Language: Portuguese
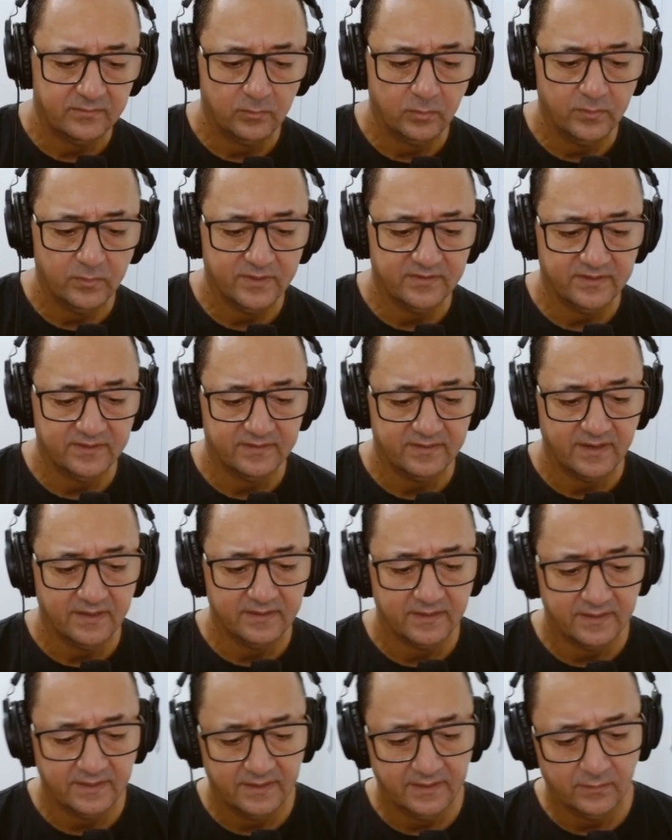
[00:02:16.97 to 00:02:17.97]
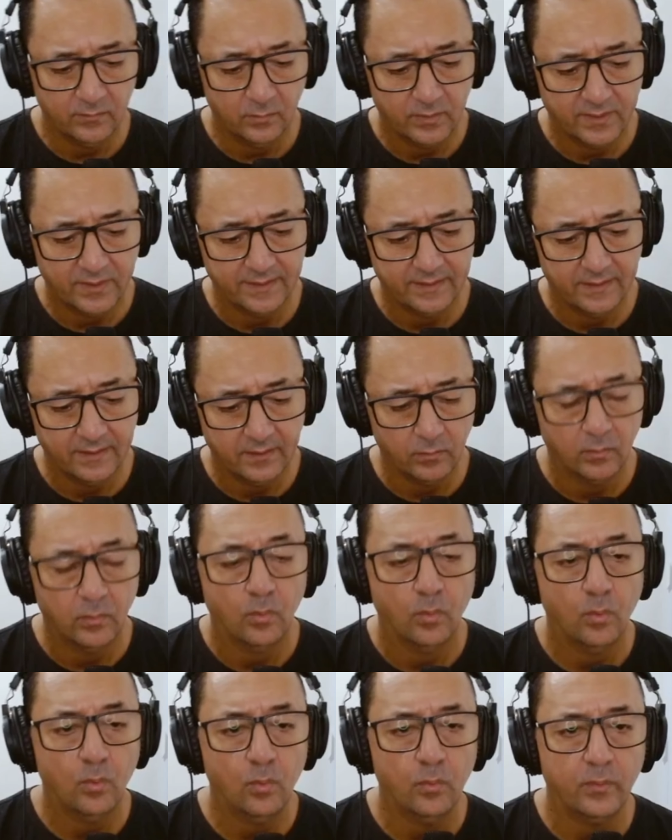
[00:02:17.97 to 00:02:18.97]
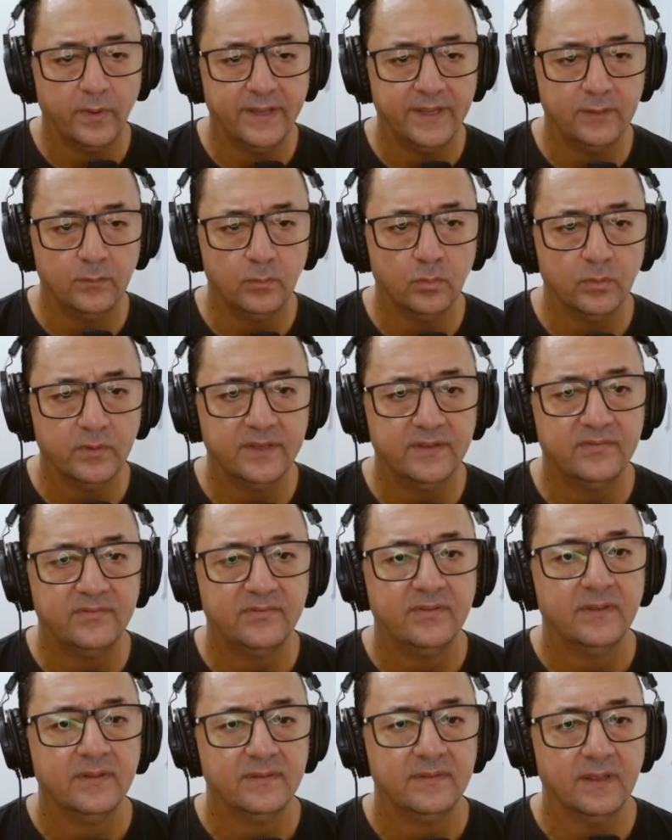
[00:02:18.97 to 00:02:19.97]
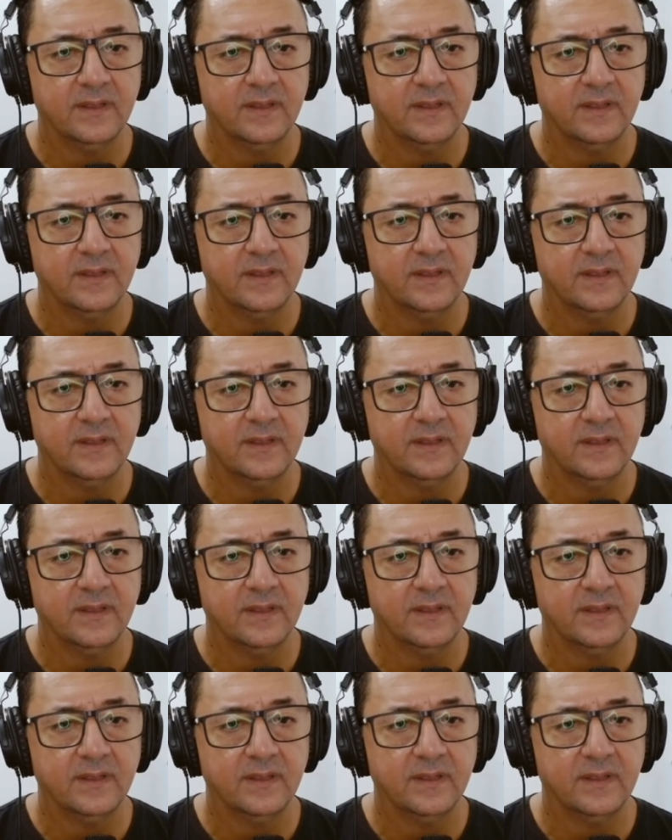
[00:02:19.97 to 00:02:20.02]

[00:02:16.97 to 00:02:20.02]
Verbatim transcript: duas entradas aqui no canal 1 e 2,